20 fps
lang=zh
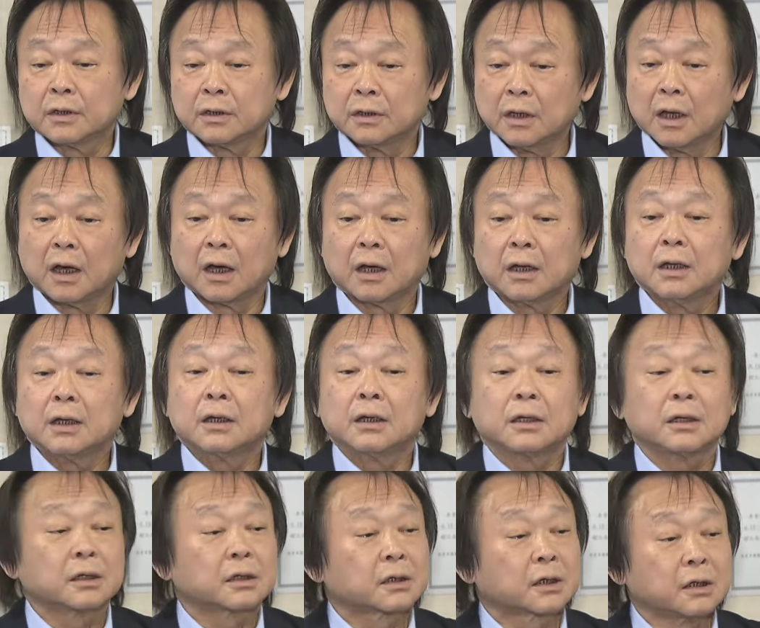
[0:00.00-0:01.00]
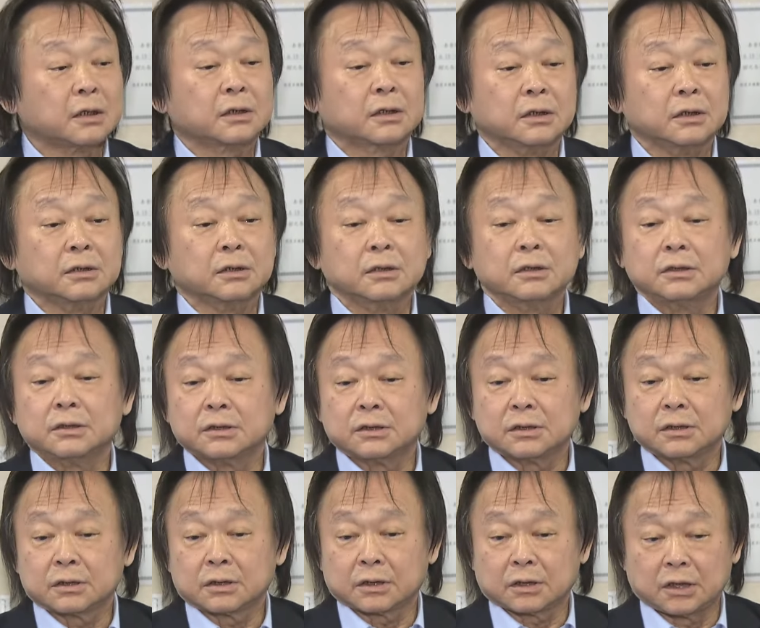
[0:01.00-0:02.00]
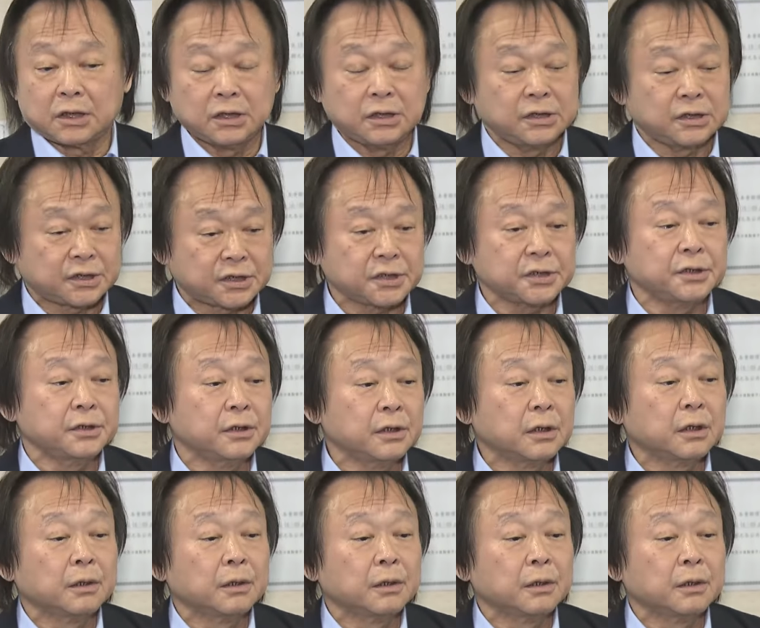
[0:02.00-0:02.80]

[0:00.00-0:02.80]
那各个体系